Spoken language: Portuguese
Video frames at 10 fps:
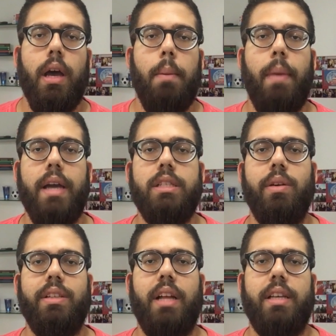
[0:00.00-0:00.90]
mas não
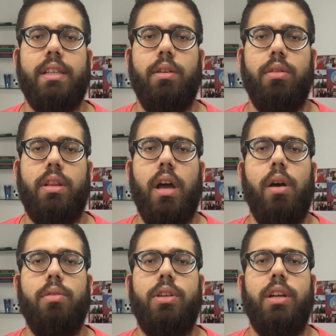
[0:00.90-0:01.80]
está sendo
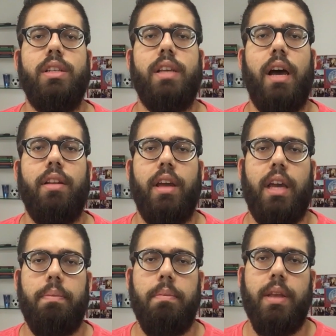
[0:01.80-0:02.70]
tão utilizado na
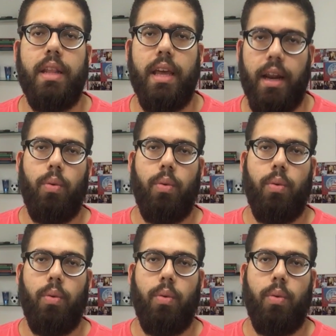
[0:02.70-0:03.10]
equipe mineira.